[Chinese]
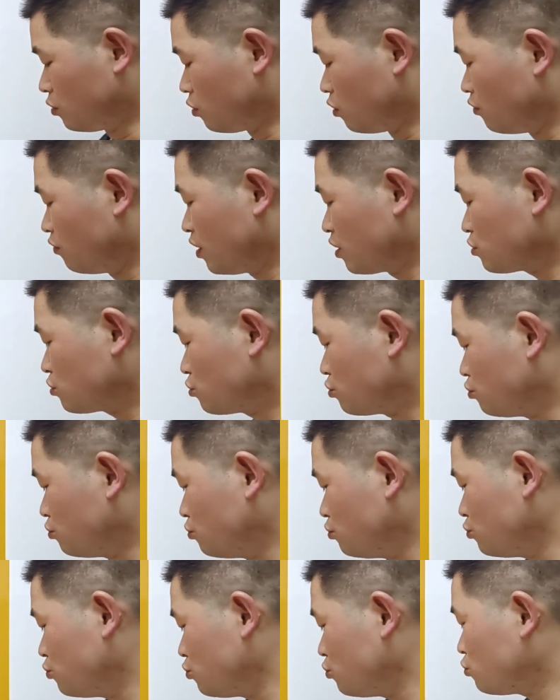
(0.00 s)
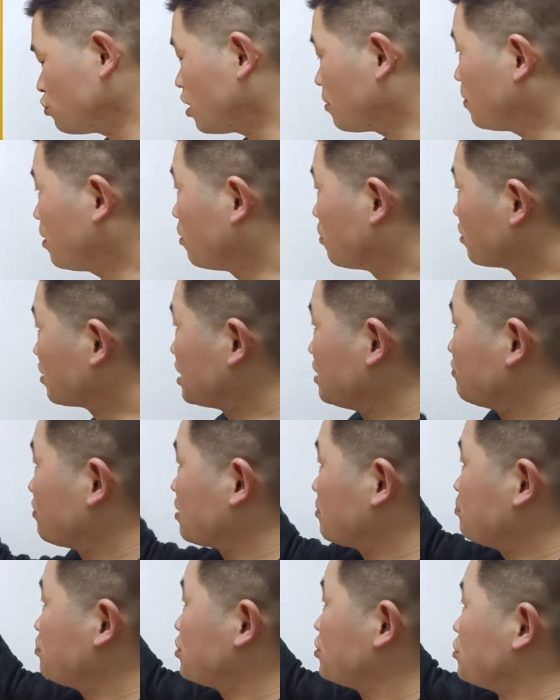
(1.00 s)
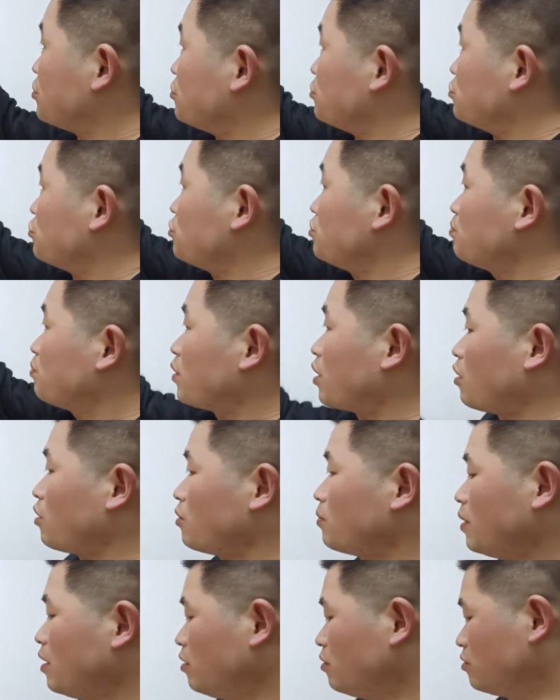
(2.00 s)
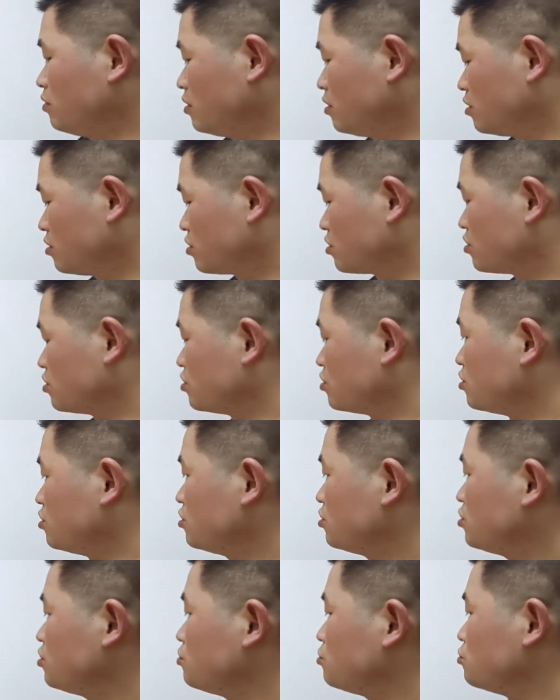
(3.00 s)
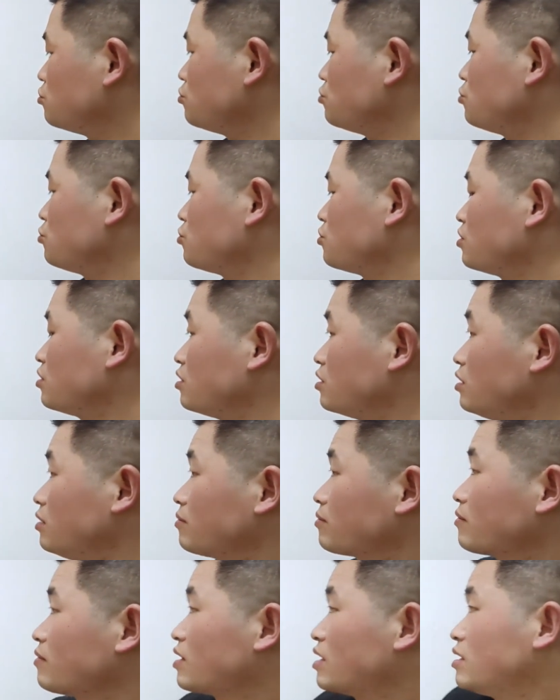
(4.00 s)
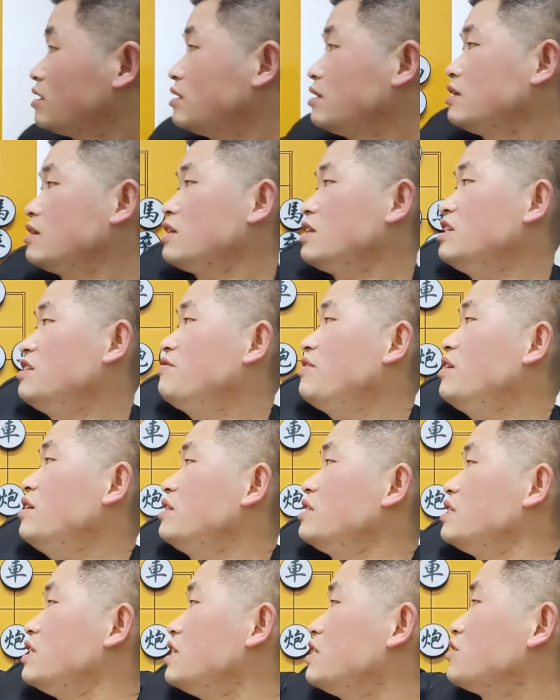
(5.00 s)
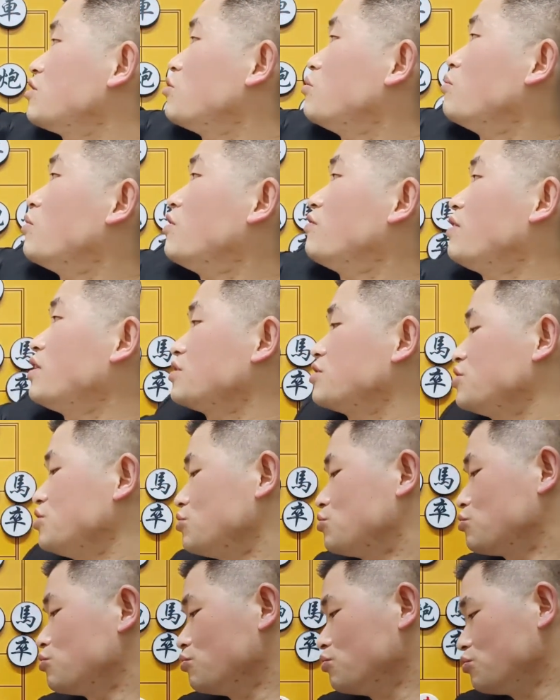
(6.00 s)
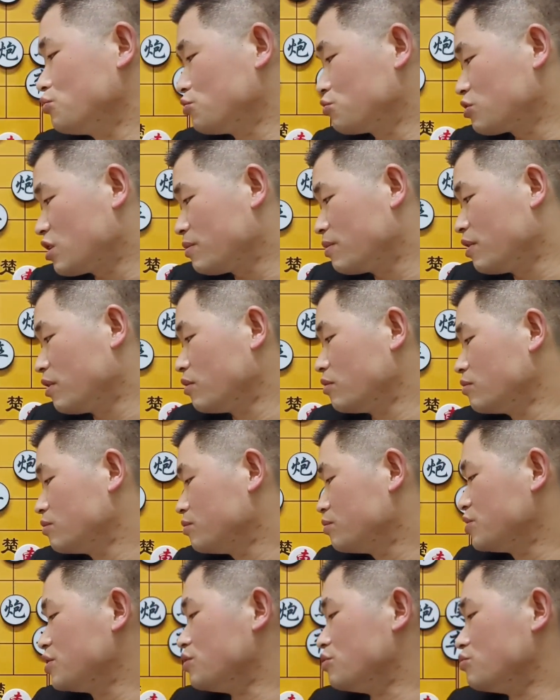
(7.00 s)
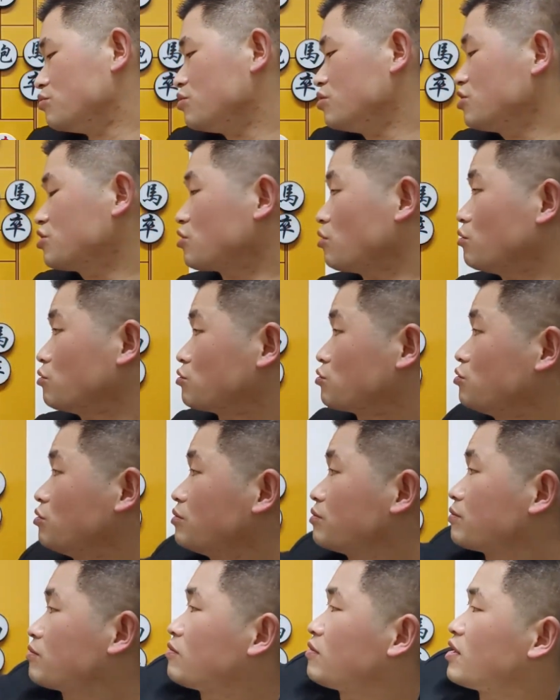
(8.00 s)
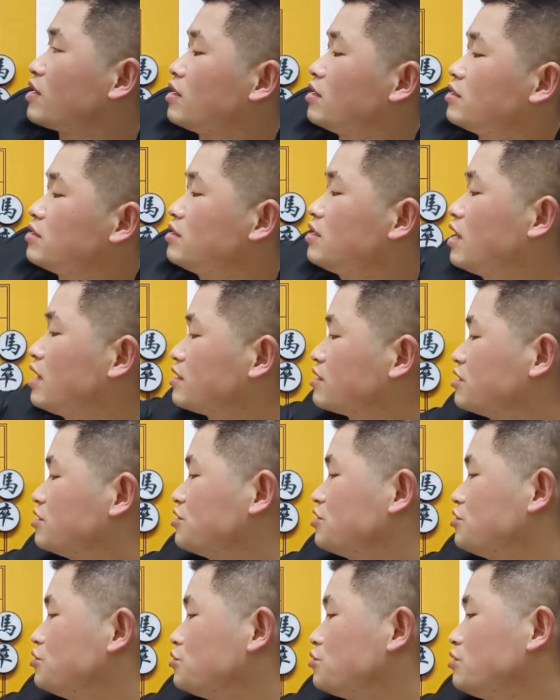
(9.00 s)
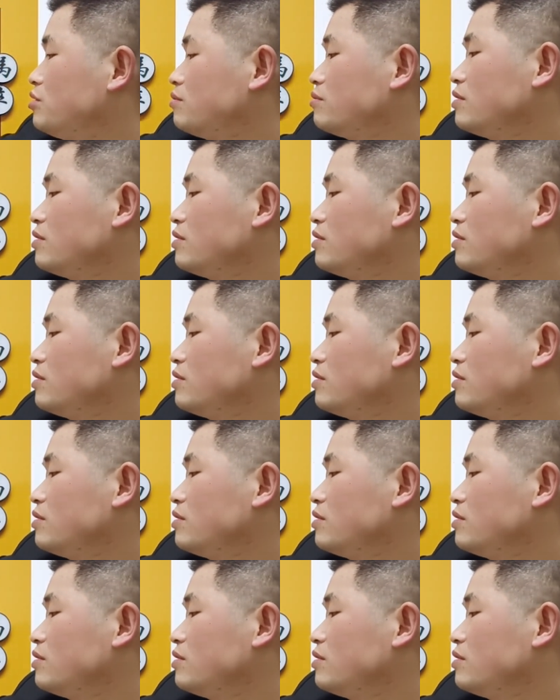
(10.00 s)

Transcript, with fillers: 红方出车抓炮，黑方品车保炮，此时进车巡河。黑方也走模仿棋，出车抓炮，品车守住，再次进车。